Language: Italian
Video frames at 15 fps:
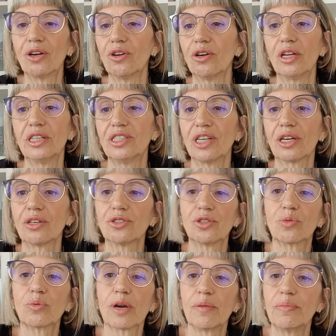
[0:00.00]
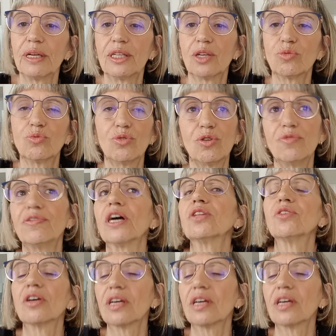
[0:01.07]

lo leggerò sicuramente tutto di fiato,